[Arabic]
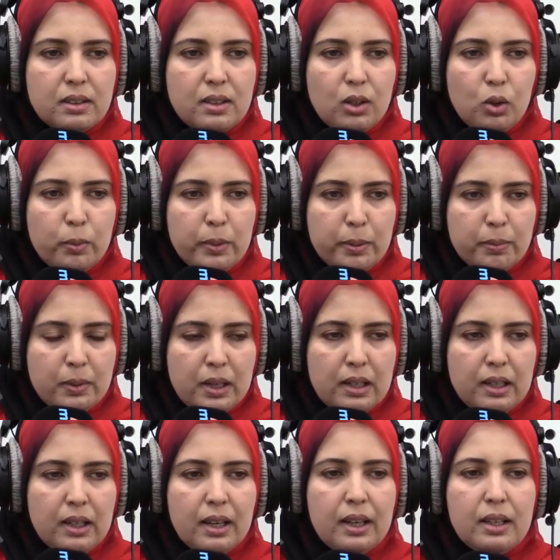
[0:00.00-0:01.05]
هما
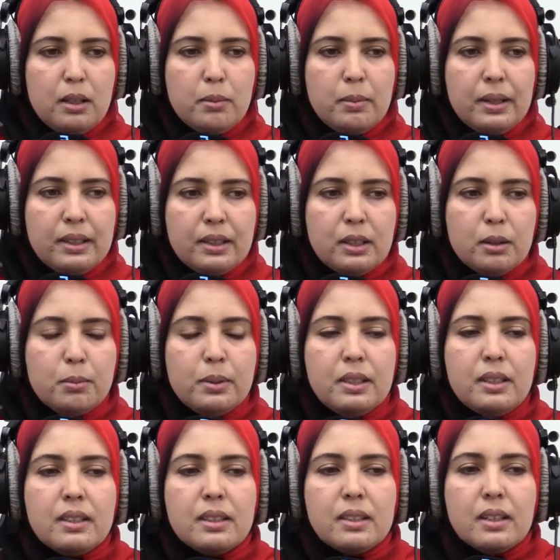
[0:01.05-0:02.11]
مخلقين
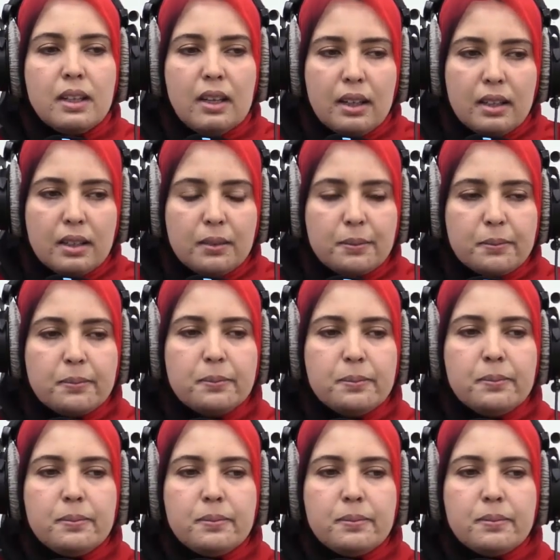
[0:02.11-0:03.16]
مأدبين
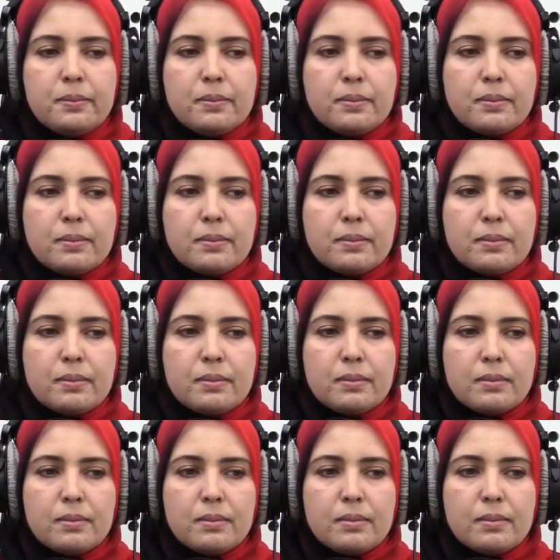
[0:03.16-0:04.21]
شوفوا ما يقدوش يشوفوا
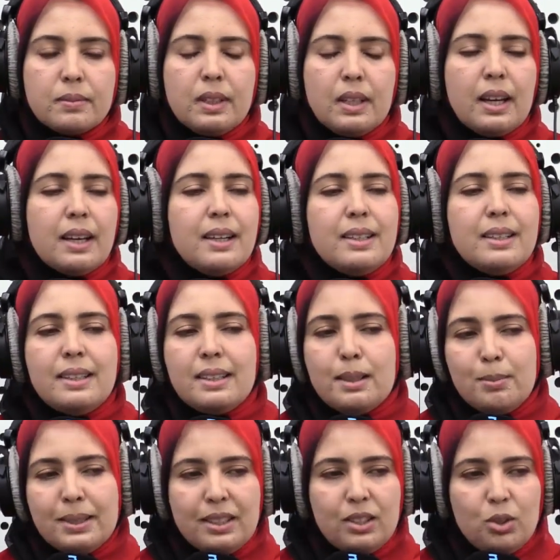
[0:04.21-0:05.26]
فيا يعني لا خلينا من